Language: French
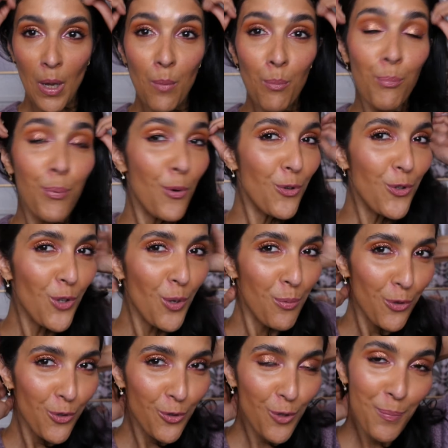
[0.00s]
Bonjour,
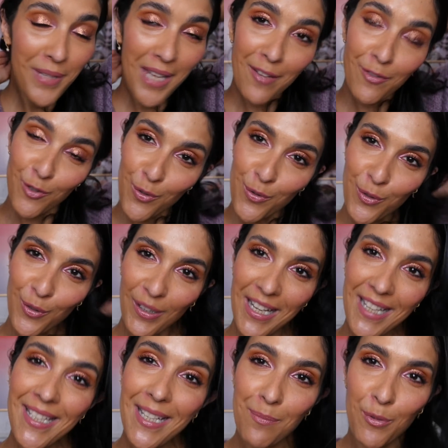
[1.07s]
bonjour, bienvenue sur
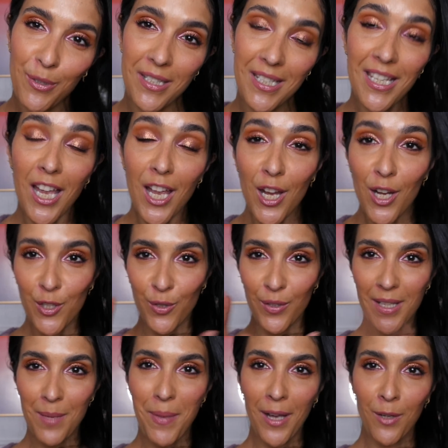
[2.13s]
l'ADN Beauty. Je suis
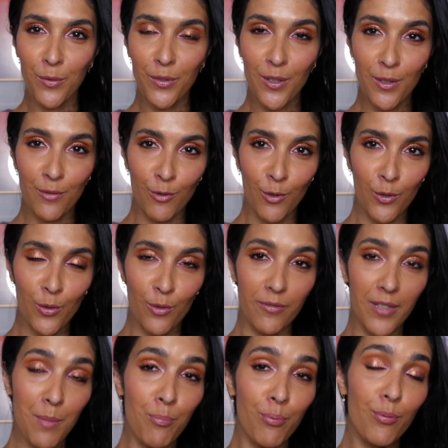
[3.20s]
hyper contente de vous
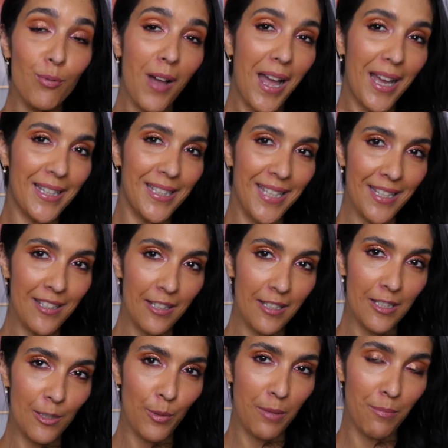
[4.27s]
retrouver pour un Get
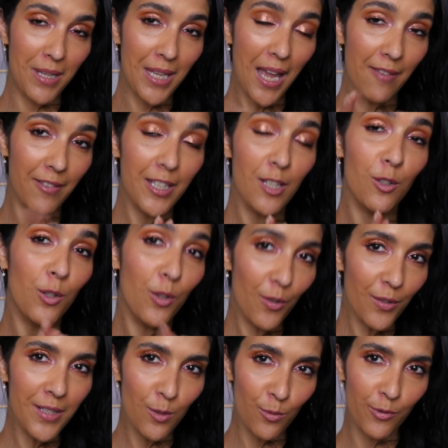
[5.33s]
Ready With Me avec que
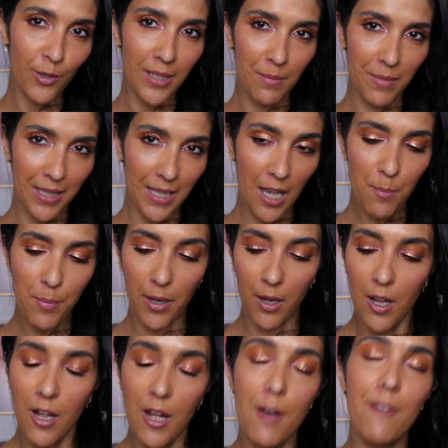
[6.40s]
des nouveautés make-up.
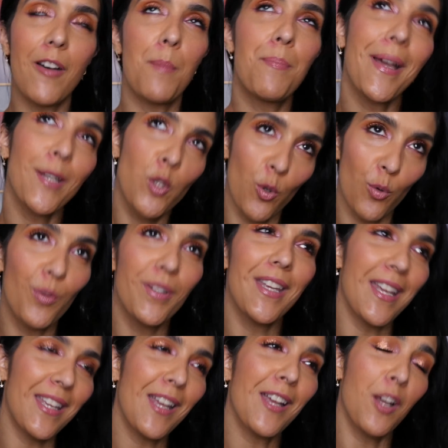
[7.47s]
Enfin, pas que, il
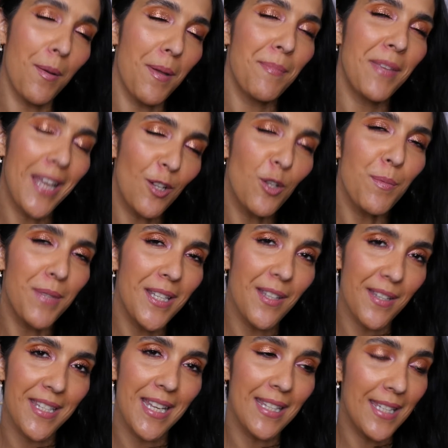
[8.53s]
y, a, quand même quelques petites
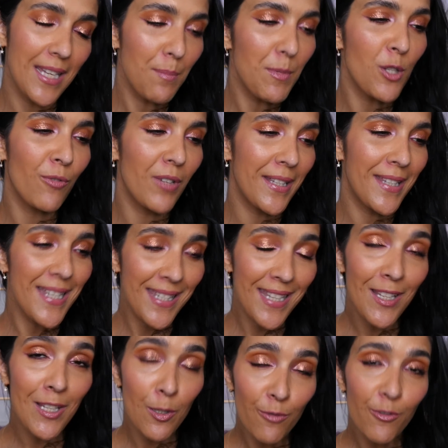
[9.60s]
anciennetés, mais je voulais tester
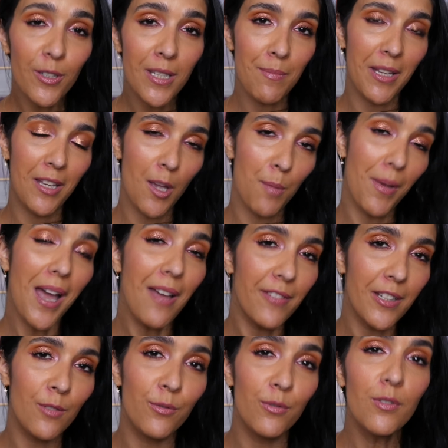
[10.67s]
des nouveautés make-up
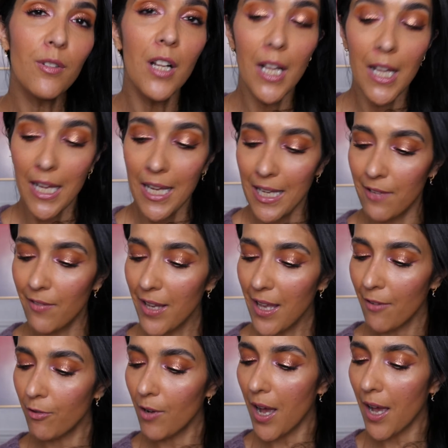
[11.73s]
avec vous. Il va y
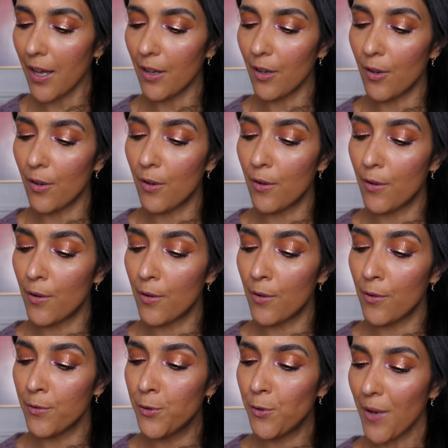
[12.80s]
avoir
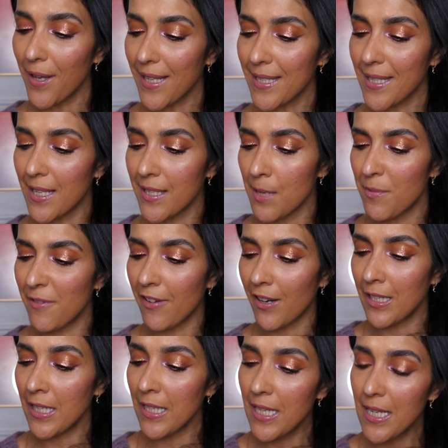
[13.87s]
euh, du Anastasia
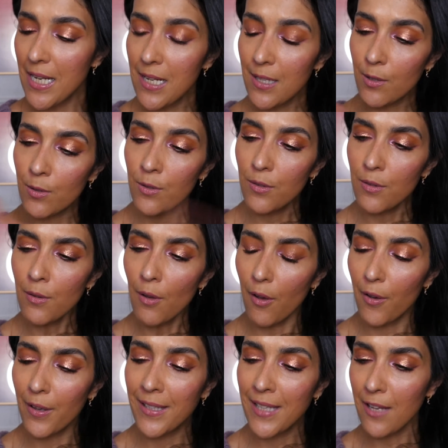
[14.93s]
Beverly Hills, du
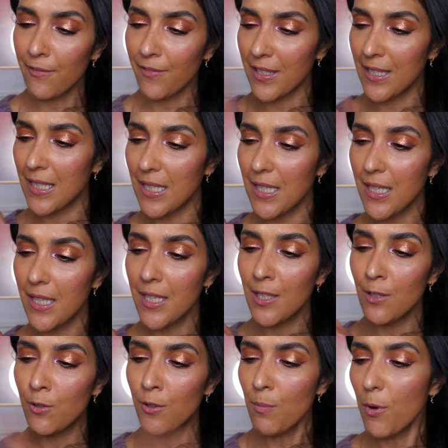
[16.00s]
euh, KVD,
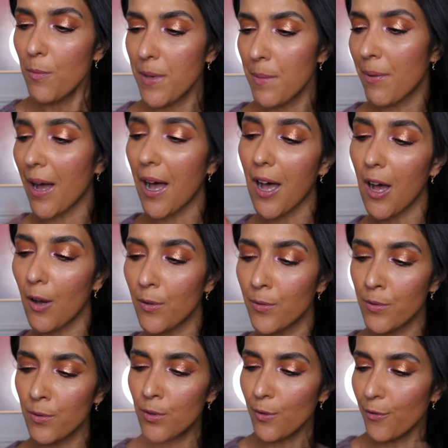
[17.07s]
du Bobby
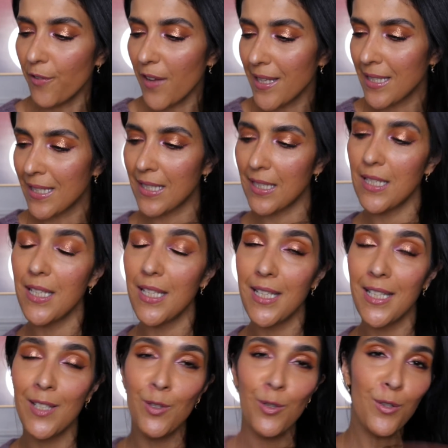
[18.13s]
Brown, du
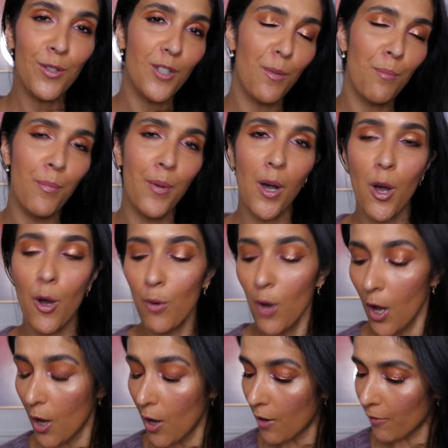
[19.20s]
Fenty, du Brow
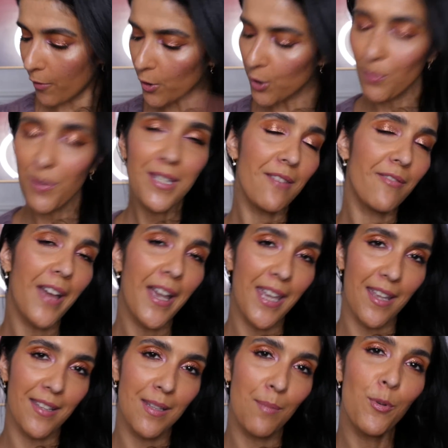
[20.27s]
Franchement, c'est
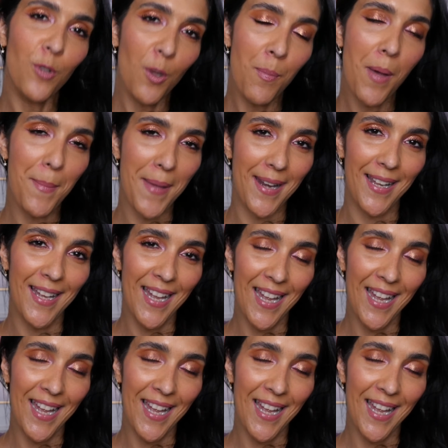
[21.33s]
varié, c'est plutôt pas mal.